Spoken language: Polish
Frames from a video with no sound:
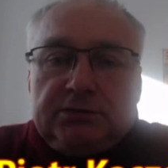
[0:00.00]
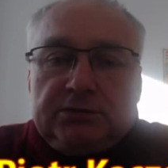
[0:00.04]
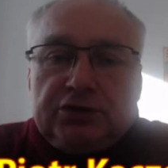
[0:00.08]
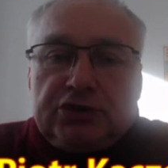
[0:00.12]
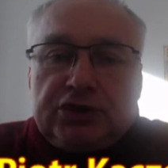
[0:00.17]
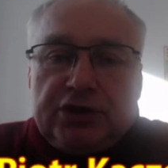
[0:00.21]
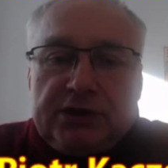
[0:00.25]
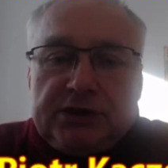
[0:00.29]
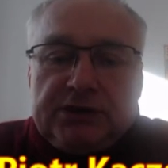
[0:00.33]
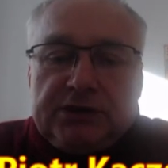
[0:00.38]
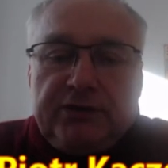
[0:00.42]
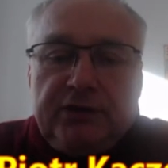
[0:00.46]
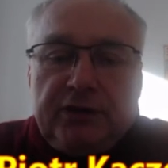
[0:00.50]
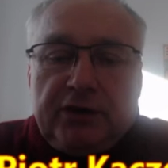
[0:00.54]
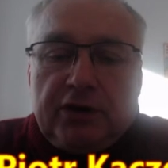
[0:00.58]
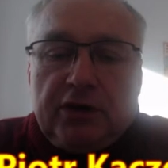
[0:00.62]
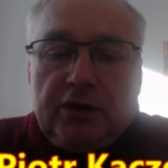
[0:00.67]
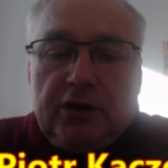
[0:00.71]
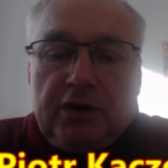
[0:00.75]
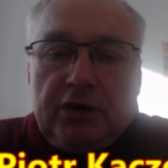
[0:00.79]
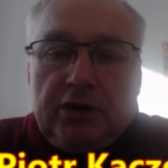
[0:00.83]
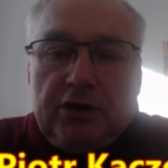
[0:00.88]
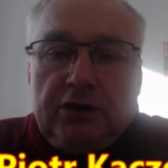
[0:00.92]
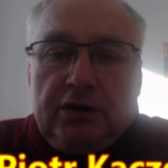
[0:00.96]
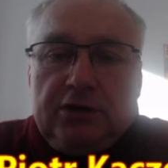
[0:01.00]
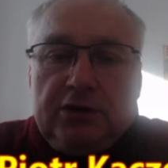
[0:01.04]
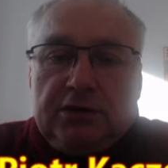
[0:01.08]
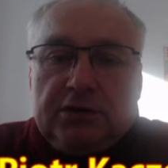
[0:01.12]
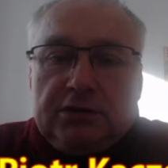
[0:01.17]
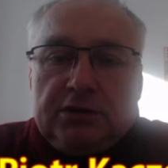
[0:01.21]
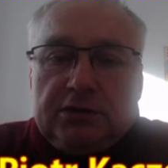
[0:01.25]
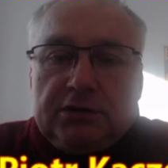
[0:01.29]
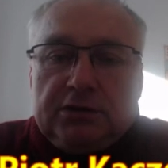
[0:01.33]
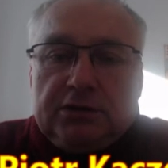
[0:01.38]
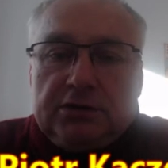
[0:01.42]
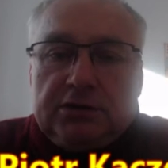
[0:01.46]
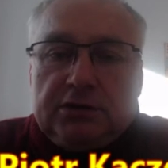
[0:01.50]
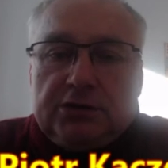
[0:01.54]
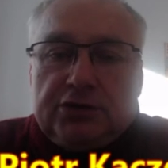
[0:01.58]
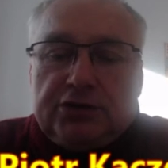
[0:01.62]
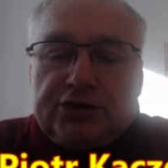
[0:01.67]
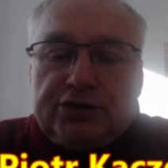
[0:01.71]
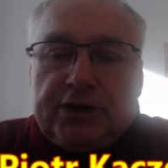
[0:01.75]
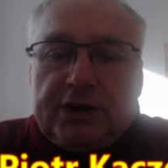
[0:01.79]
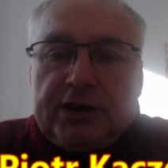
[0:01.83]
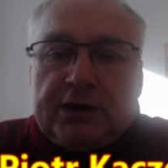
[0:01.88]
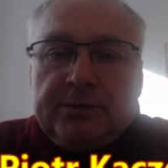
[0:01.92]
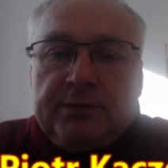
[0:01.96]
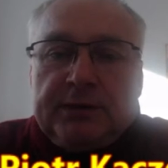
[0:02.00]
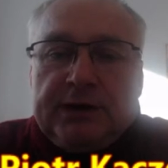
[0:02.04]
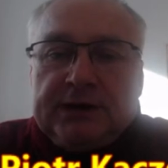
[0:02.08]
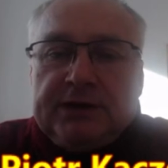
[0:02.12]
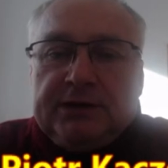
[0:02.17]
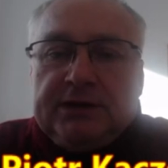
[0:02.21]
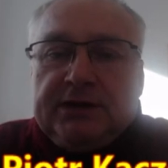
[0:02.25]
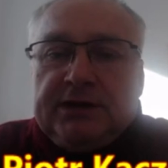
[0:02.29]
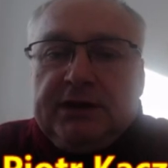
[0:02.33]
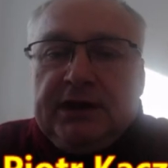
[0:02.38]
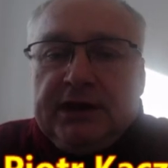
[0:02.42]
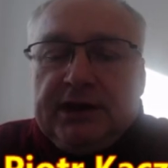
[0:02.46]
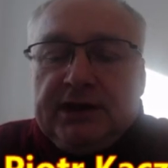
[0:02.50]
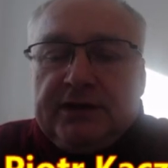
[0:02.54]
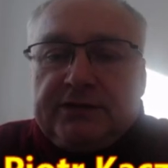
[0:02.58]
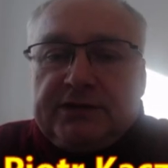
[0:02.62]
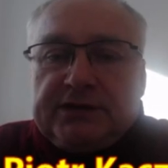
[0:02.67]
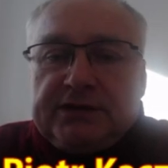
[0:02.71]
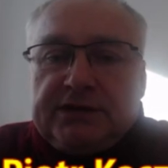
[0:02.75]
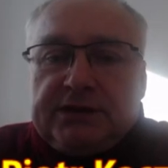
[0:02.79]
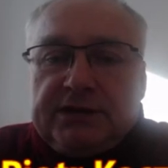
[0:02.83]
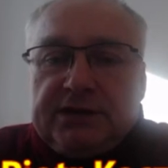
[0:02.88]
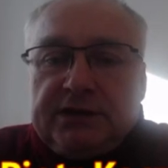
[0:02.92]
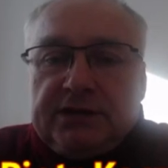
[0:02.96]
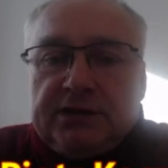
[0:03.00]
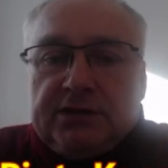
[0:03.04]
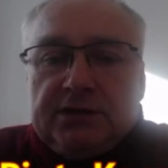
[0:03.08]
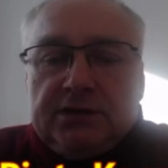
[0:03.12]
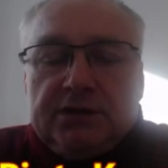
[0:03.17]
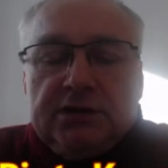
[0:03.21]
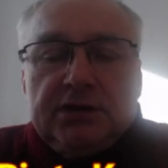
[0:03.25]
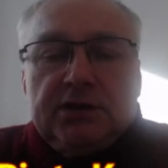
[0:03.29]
Chess for All, Szachmaty dla Wsiech,